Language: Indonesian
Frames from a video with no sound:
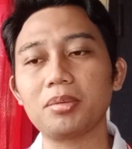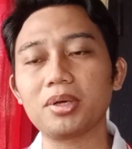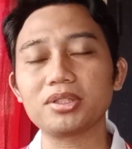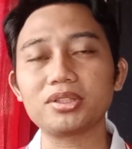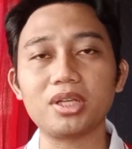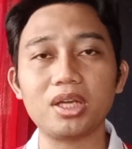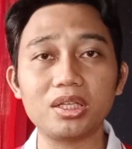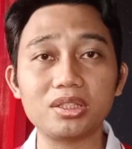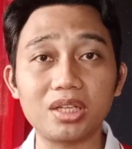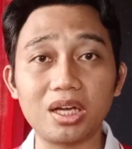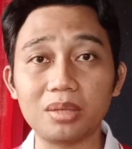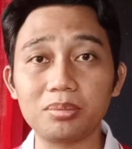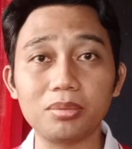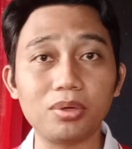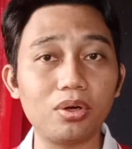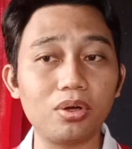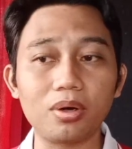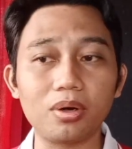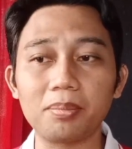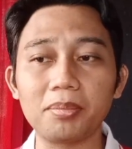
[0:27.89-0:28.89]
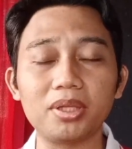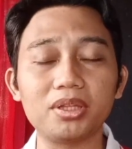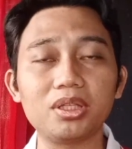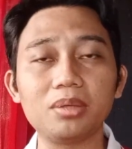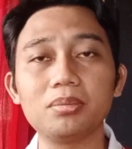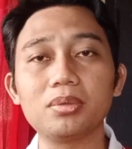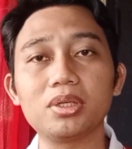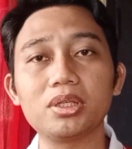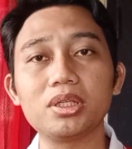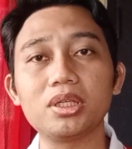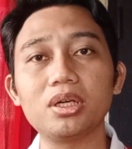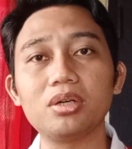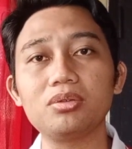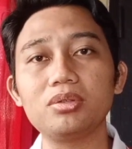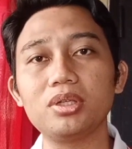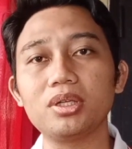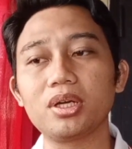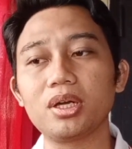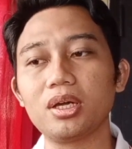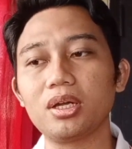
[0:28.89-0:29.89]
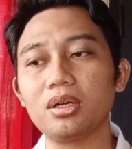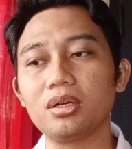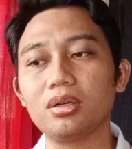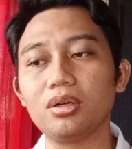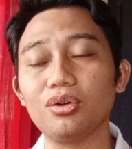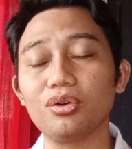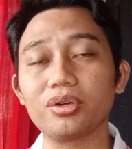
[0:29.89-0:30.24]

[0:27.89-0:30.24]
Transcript: memang saya sangat menghormati beliau dengan